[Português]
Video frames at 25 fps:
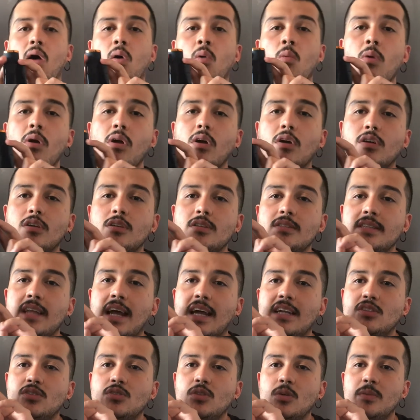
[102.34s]
uma
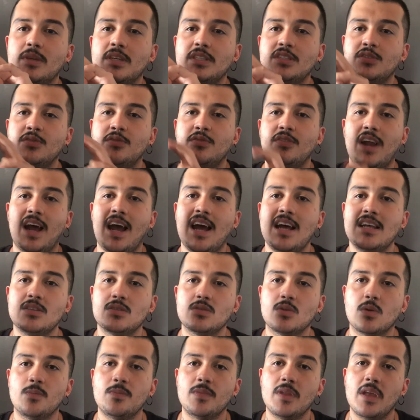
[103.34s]
curiosidade sobre este
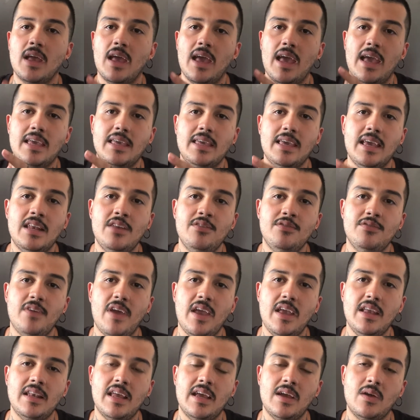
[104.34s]
frasco é que ele
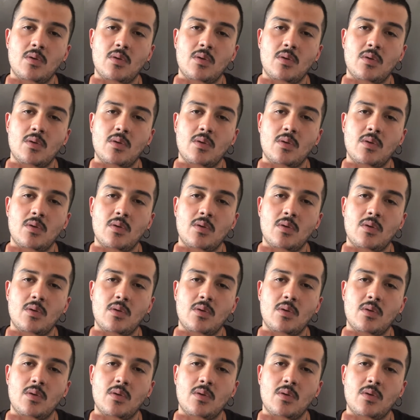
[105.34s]
vem né,